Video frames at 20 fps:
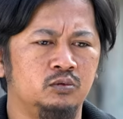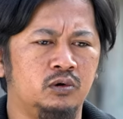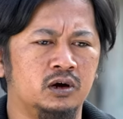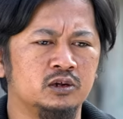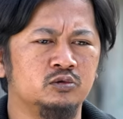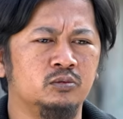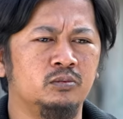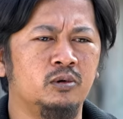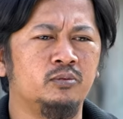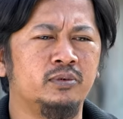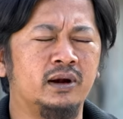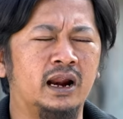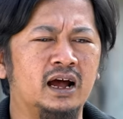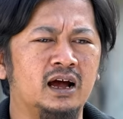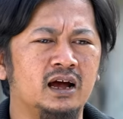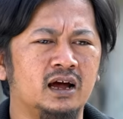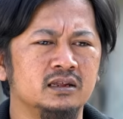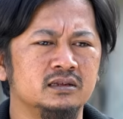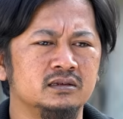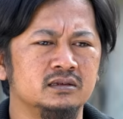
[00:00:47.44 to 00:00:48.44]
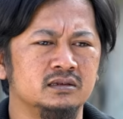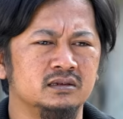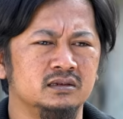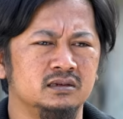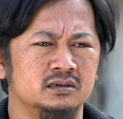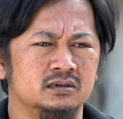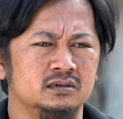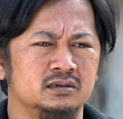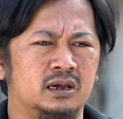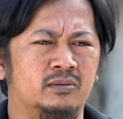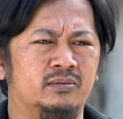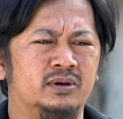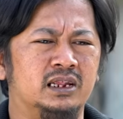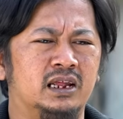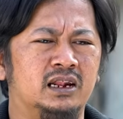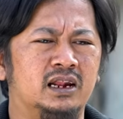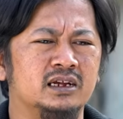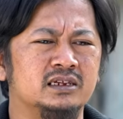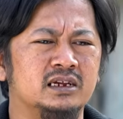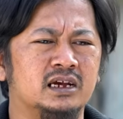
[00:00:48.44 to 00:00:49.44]
Waktu mau berangkat, saya
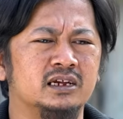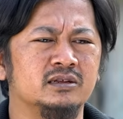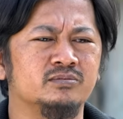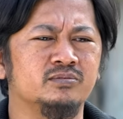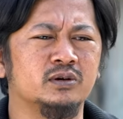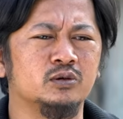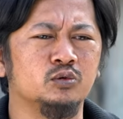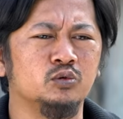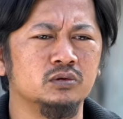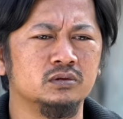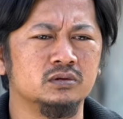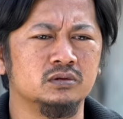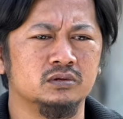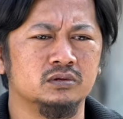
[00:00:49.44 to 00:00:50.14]
mendadak sakit perut.